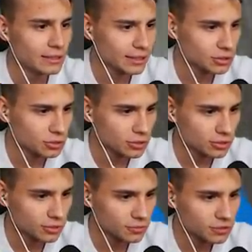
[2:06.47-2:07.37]
Jak trudno
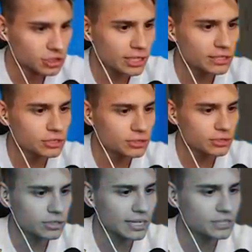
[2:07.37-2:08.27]
to wyczaić.
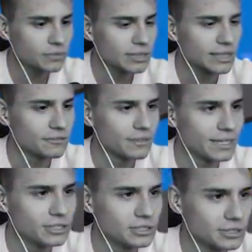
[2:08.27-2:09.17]
I da się w ogóle tam
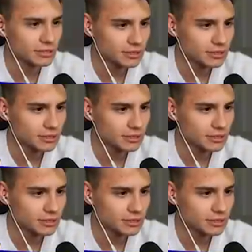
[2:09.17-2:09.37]
wejść?